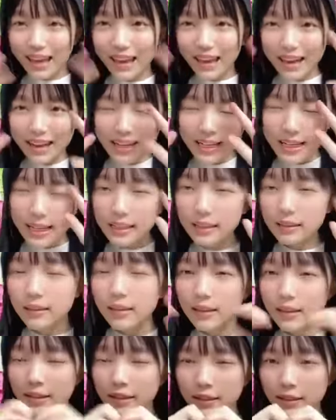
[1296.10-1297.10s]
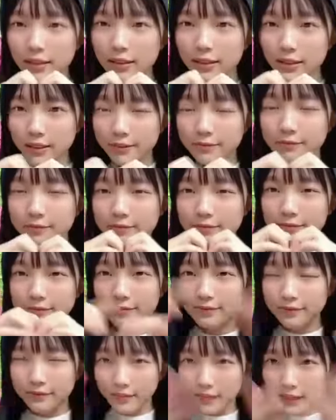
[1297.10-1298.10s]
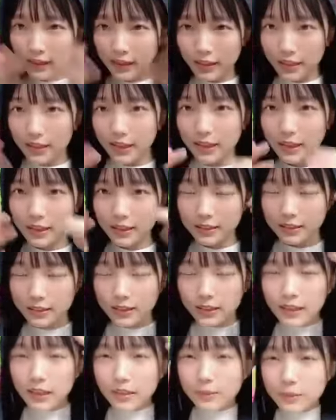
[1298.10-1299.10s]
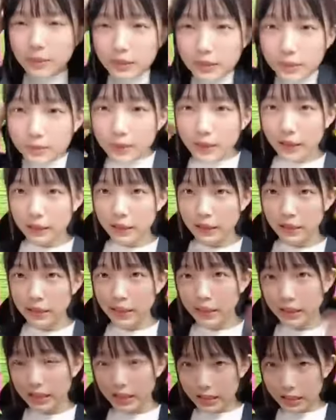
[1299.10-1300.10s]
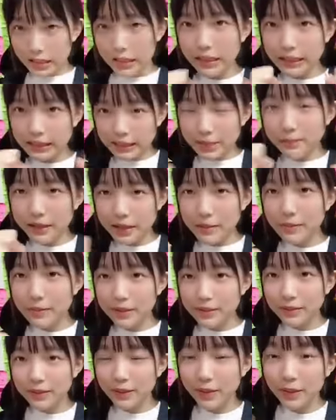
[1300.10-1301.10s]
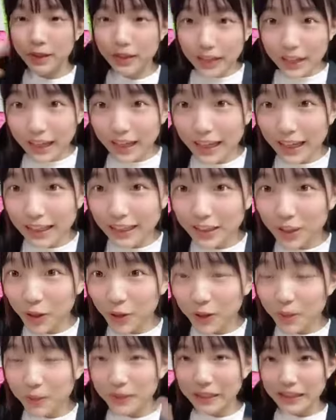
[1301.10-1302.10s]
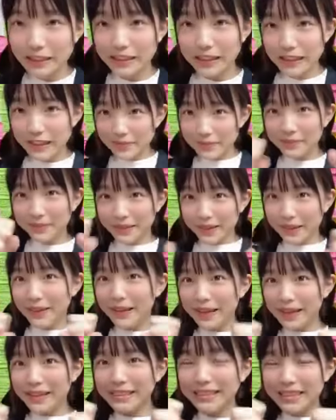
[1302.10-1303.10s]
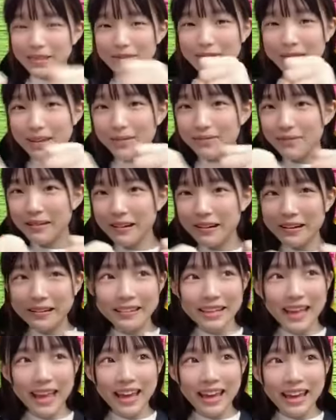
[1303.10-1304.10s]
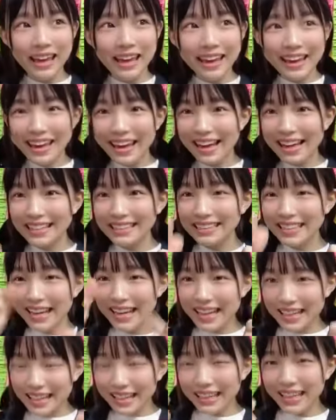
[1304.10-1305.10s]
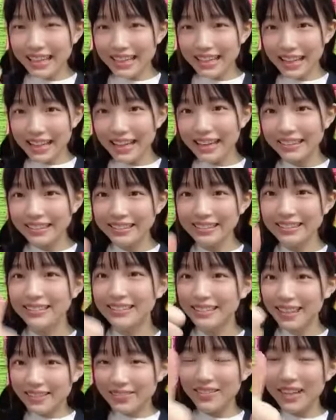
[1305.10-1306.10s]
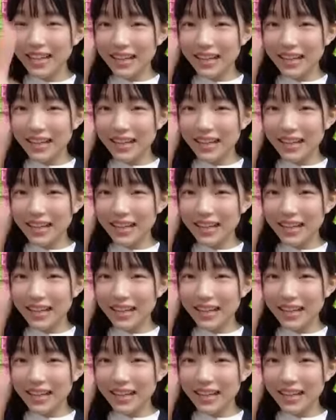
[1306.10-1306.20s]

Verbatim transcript: ありがとうそれでは皆様、明日も頑張りましょう。え、ショートみたいじゃない明日も頑張ろうね。明日、花金だよ。頑